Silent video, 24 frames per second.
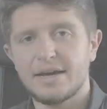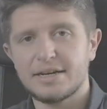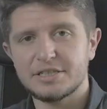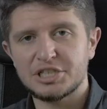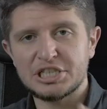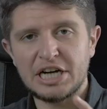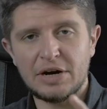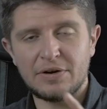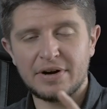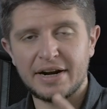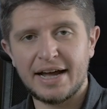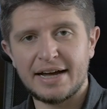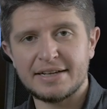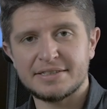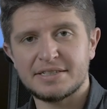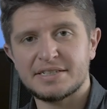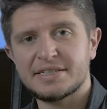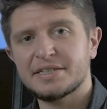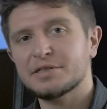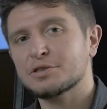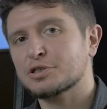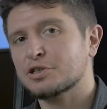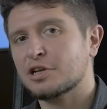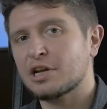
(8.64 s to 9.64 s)
Ciao
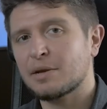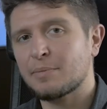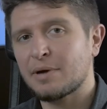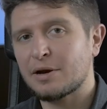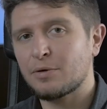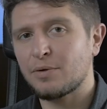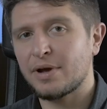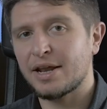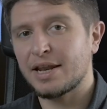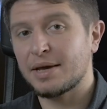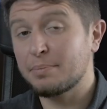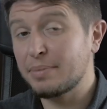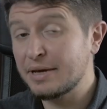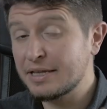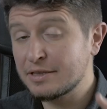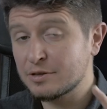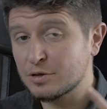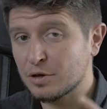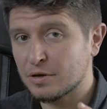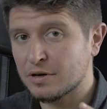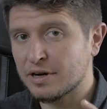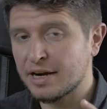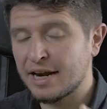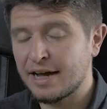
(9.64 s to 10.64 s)
ragazzi, io sono Emanuele,
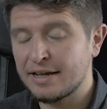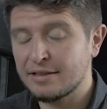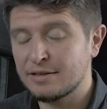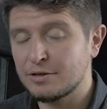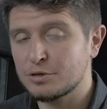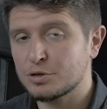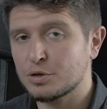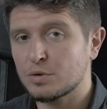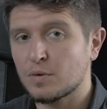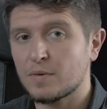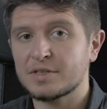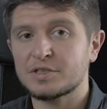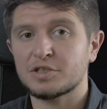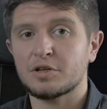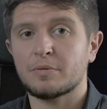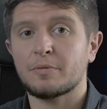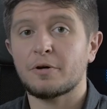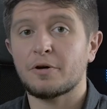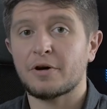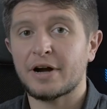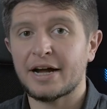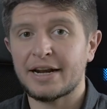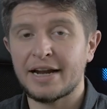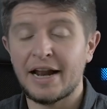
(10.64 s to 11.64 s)
bentornati su questo
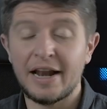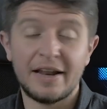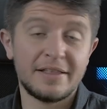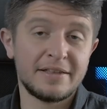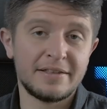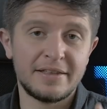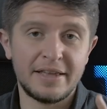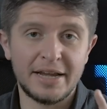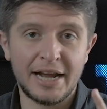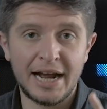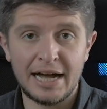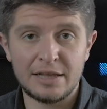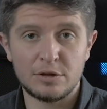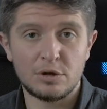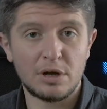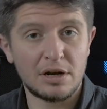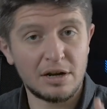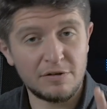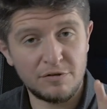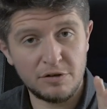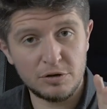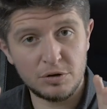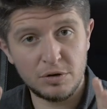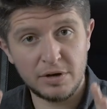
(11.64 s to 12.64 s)
mio canale dedicato
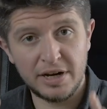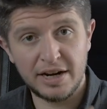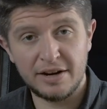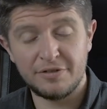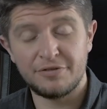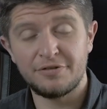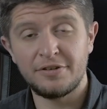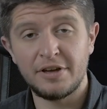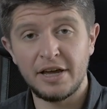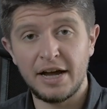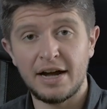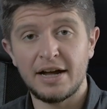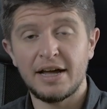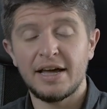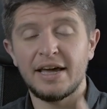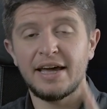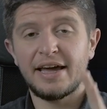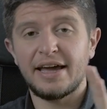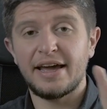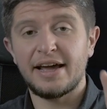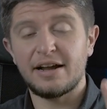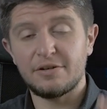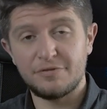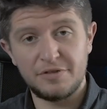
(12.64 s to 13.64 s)
alla fotografia
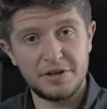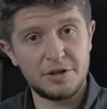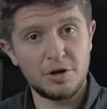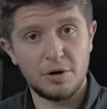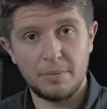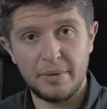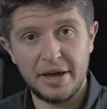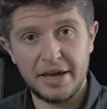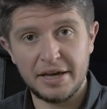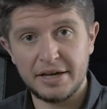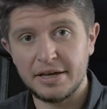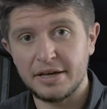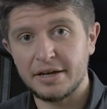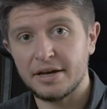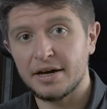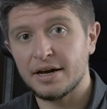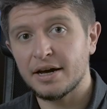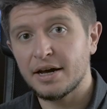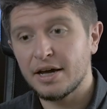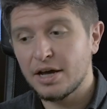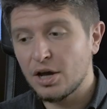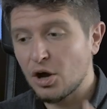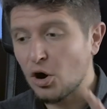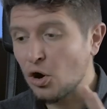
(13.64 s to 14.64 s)
e al videomaking.
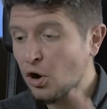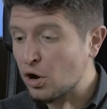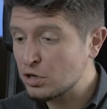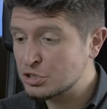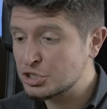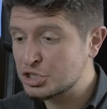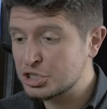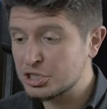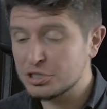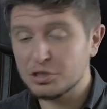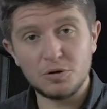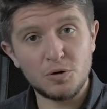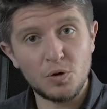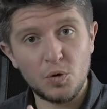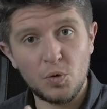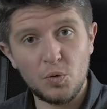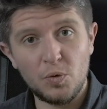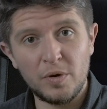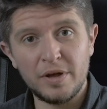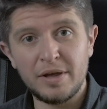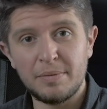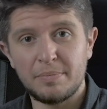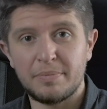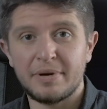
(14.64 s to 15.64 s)
Oggi sono
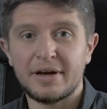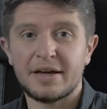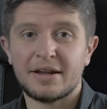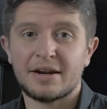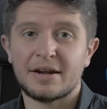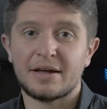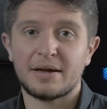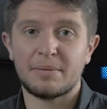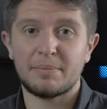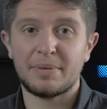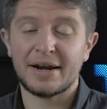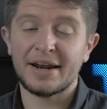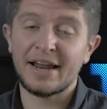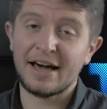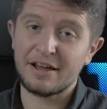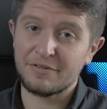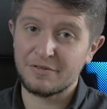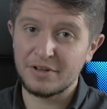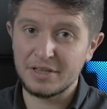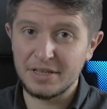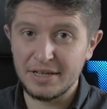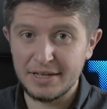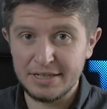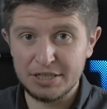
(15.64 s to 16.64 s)
qui per
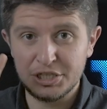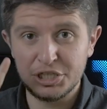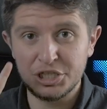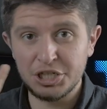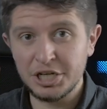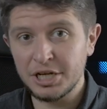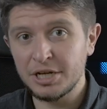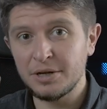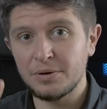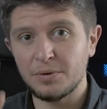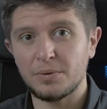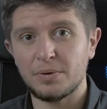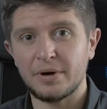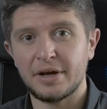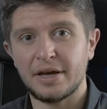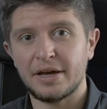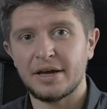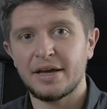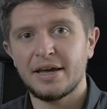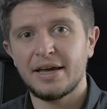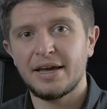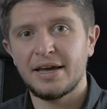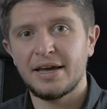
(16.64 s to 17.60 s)
parlarvi di 5